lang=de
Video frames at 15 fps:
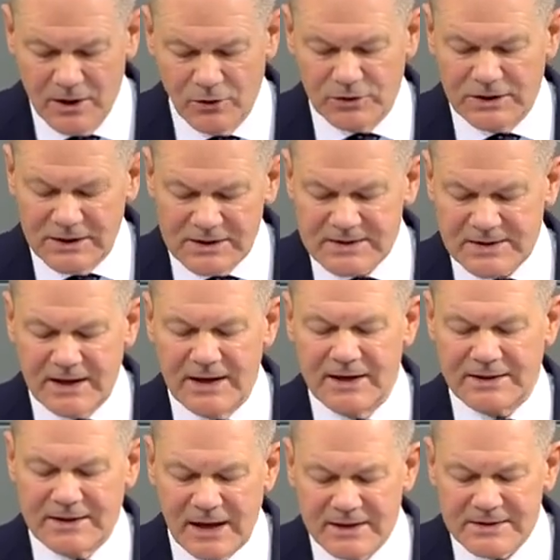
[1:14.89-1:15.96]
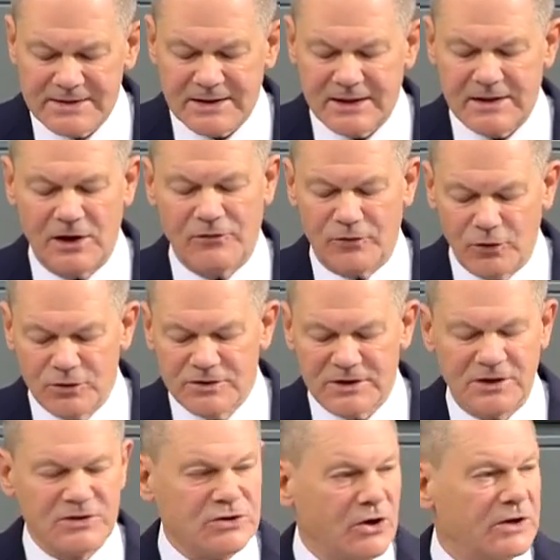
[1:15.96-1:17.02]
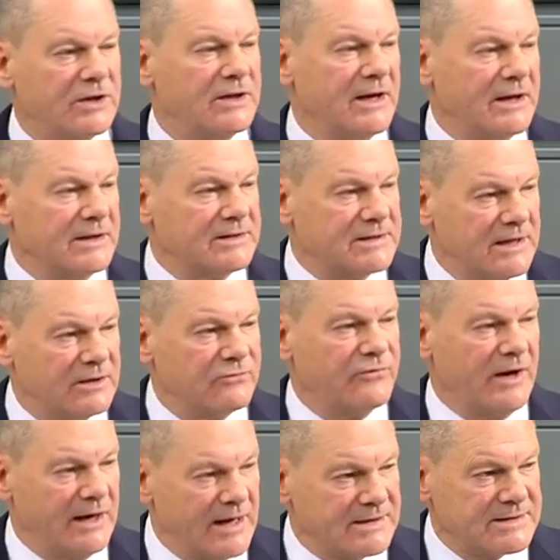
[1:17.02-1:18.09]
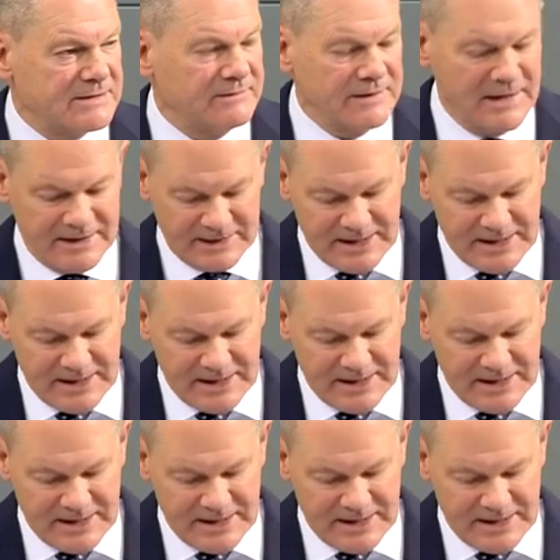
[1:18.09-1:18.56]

Und Israel kann sich auf unsere Solidarität verlassen,